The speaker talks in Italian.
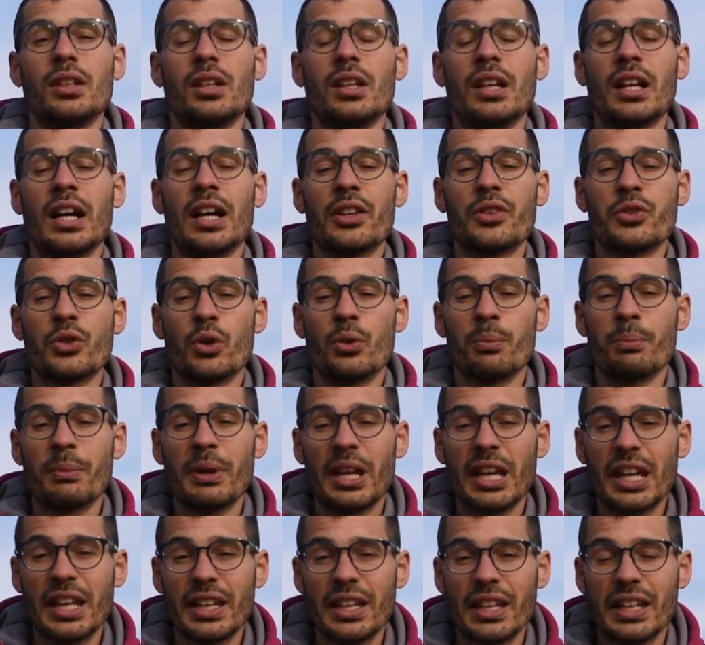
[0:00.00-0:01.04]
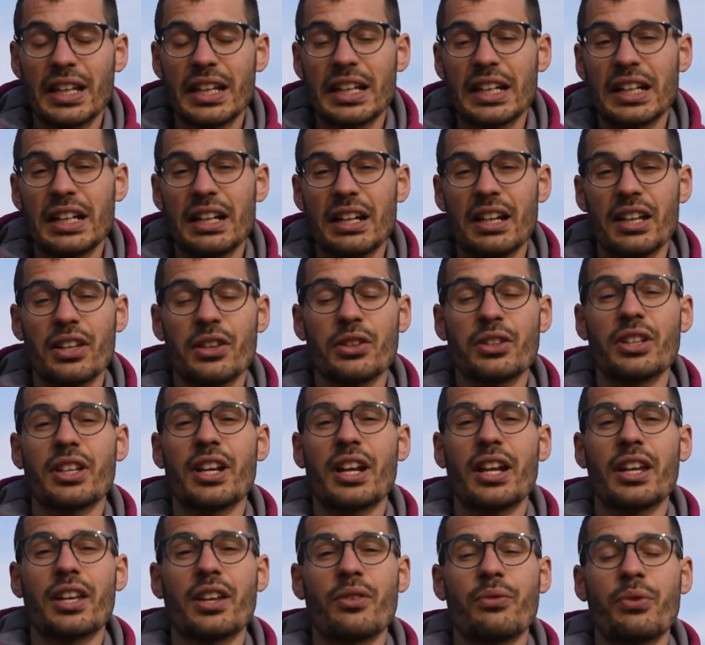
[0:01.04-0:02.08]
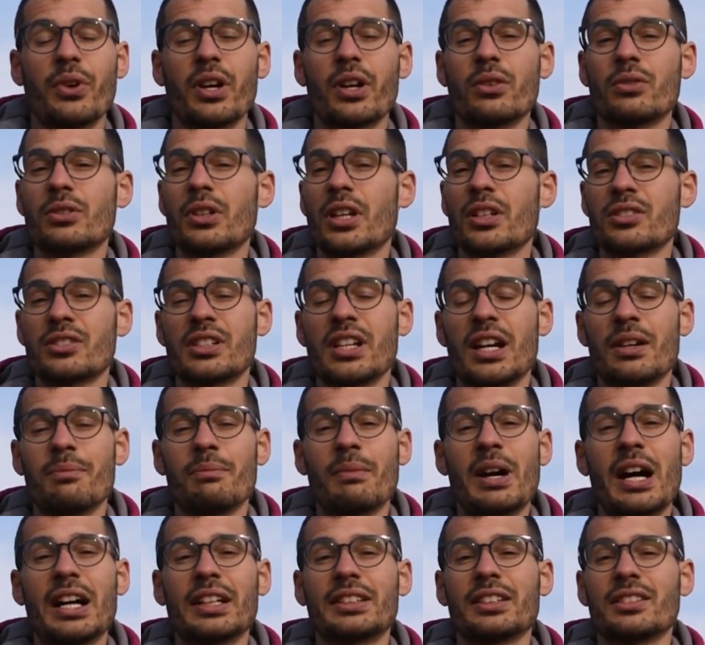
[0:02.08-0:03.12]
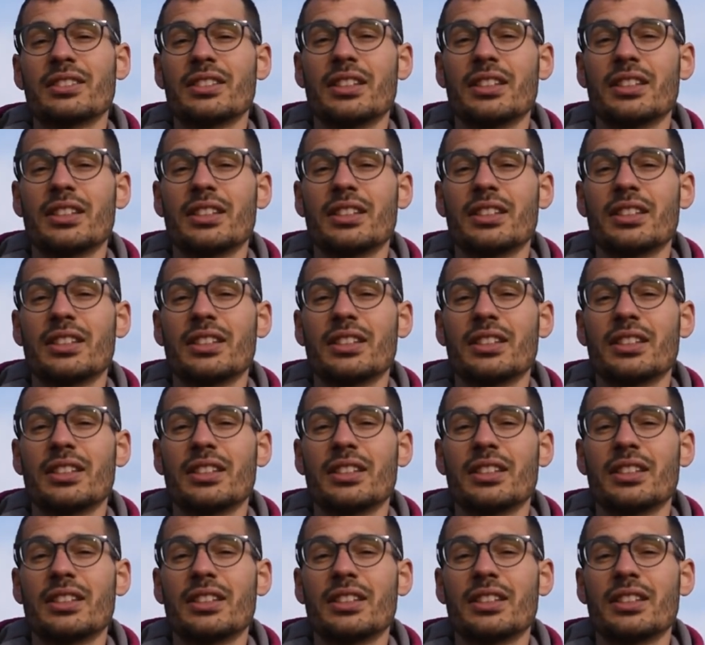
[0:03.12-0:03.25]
La domenica io direi di fare una sgambata,